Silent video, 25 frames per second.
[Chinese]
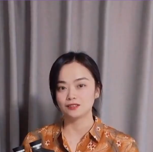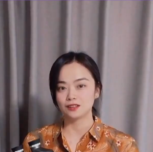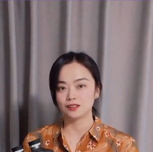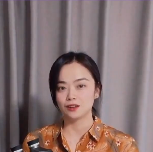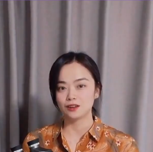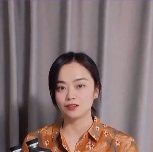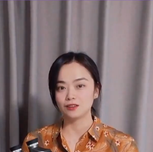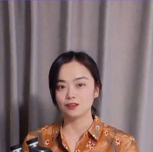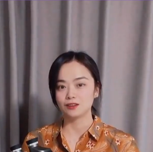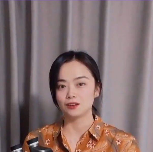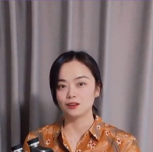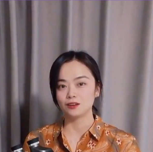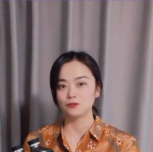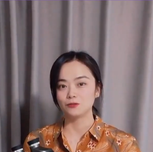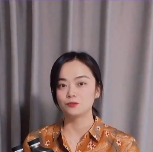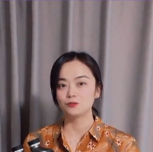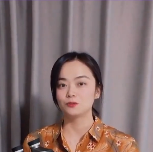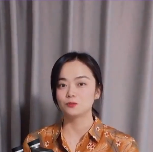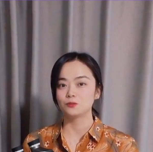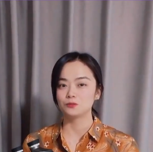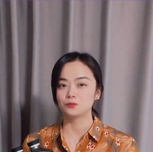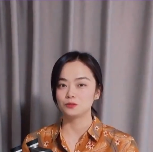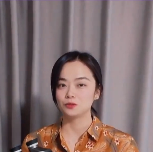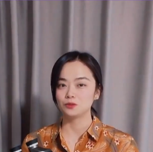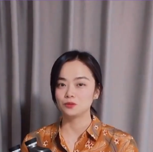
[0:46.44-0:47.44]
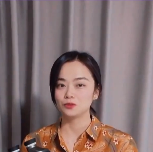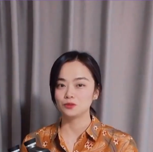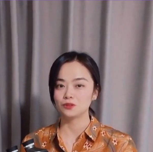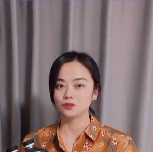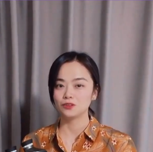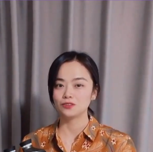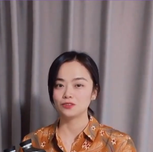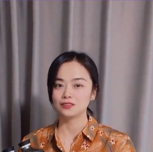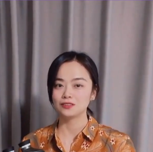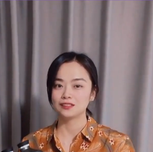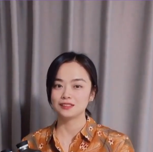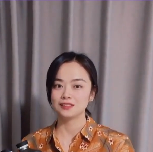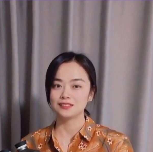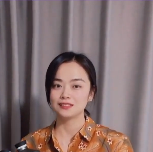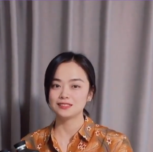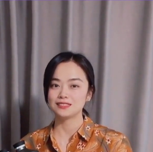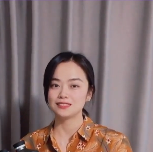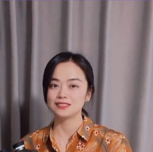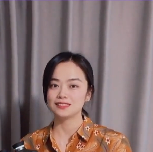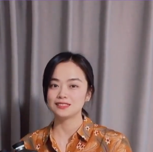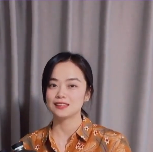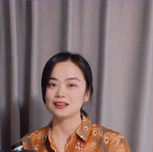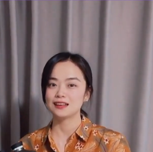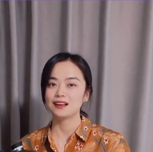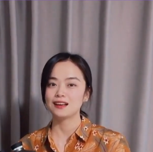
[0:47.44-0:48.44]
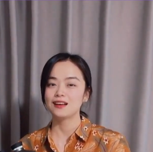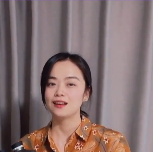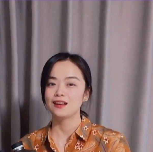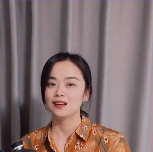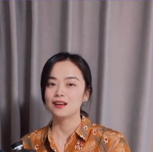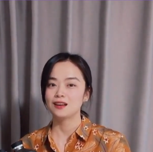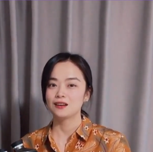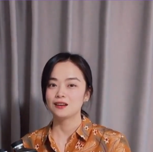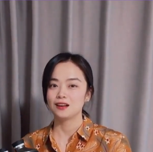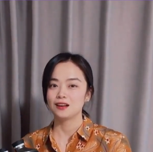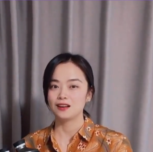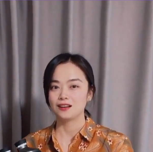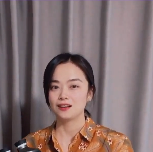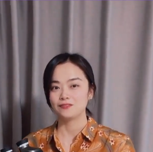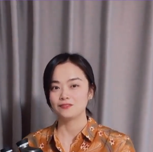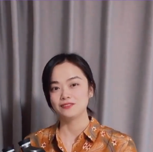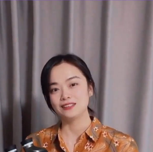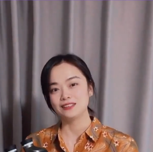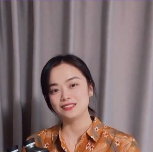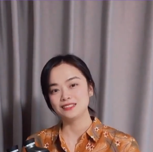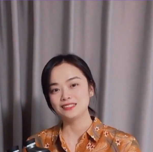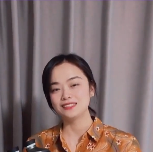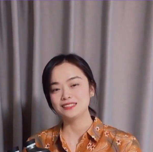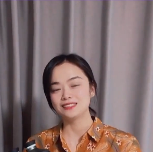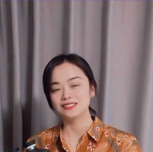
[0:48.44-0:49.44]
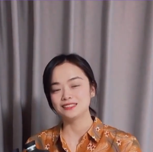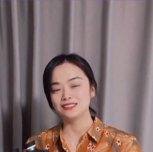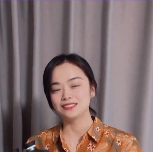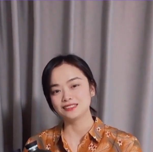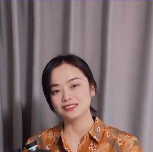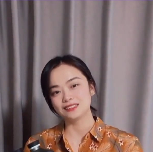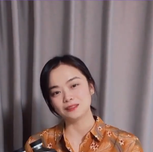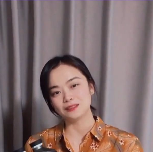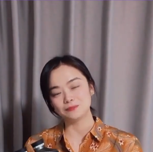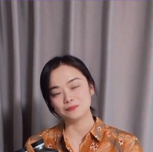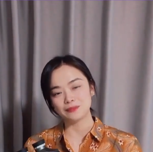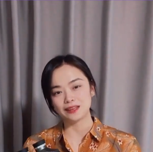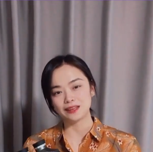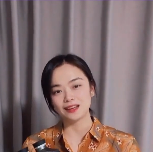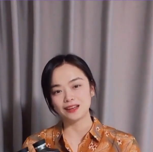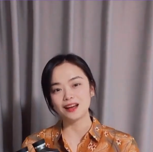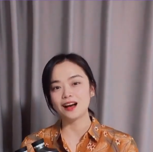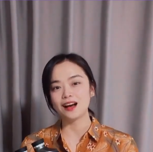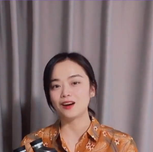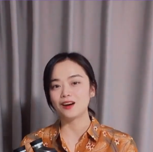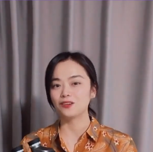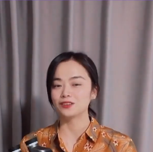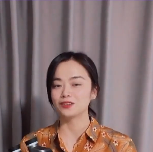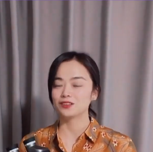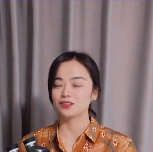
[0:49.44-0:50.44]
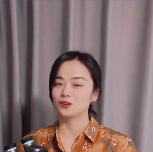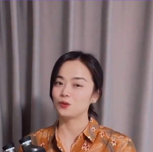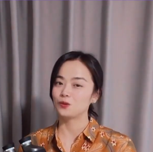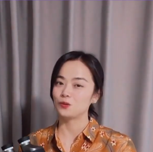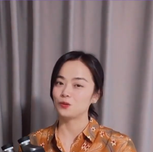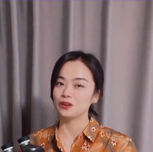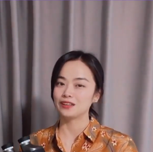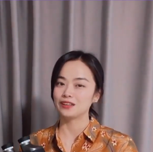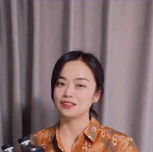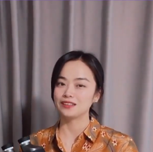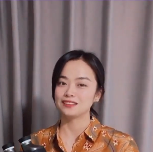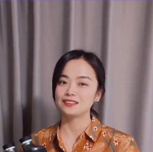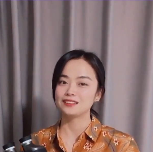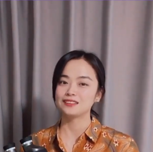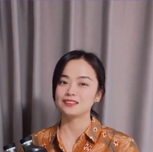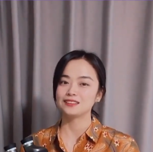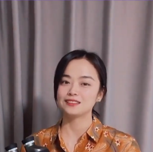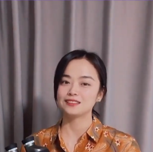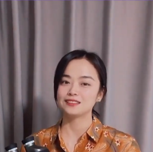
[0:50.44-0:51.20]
到和父母旅游的一些呃温馨的美好的回忆。